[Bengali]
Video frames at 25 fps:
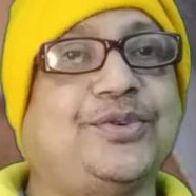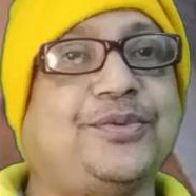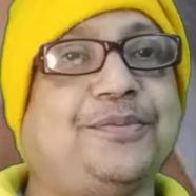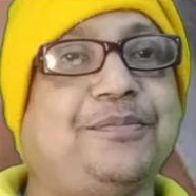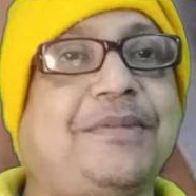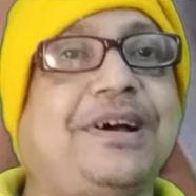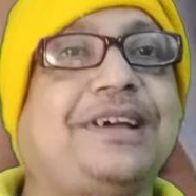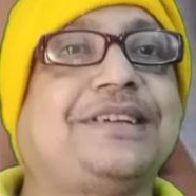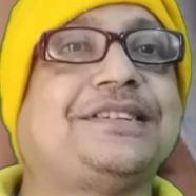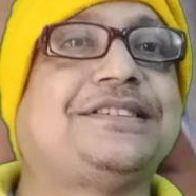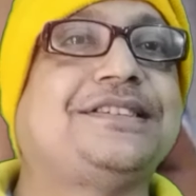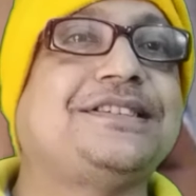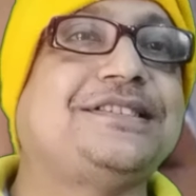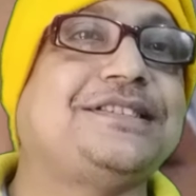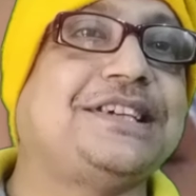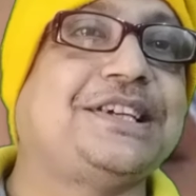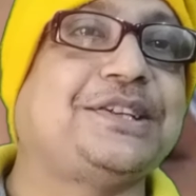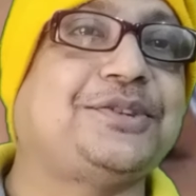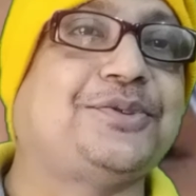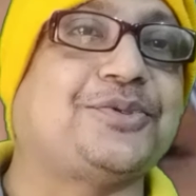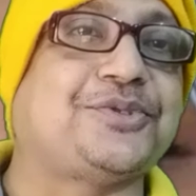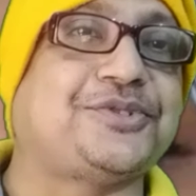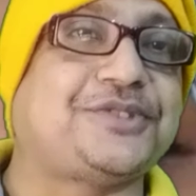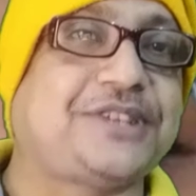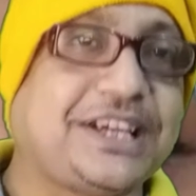মাছটি
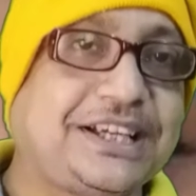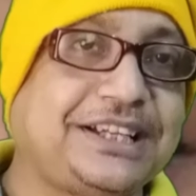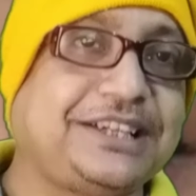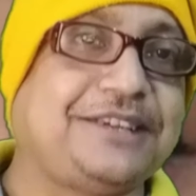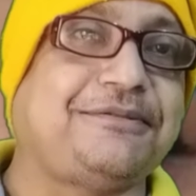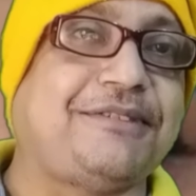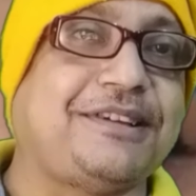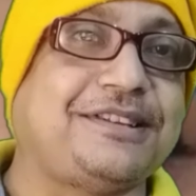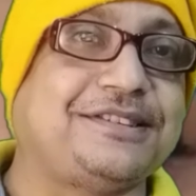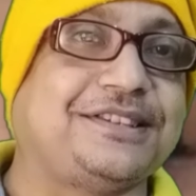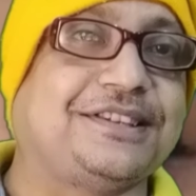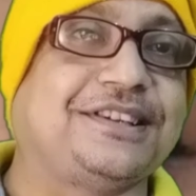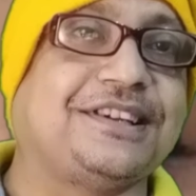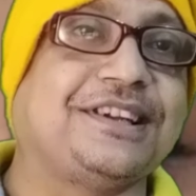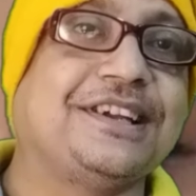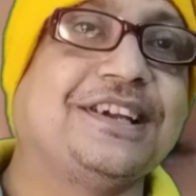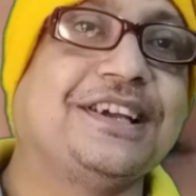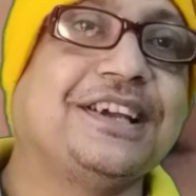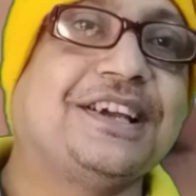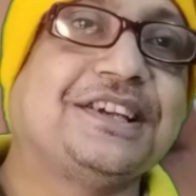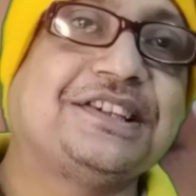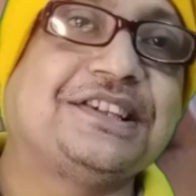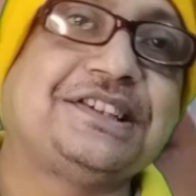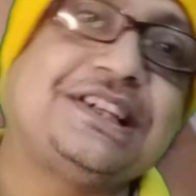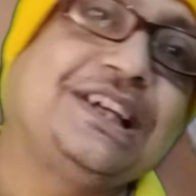যেহেতু স্যাক্রিফাইসের
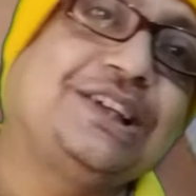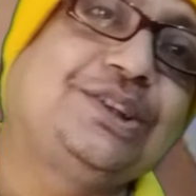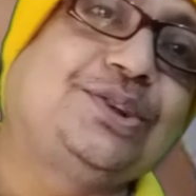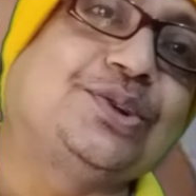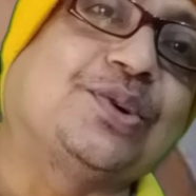সেহেতু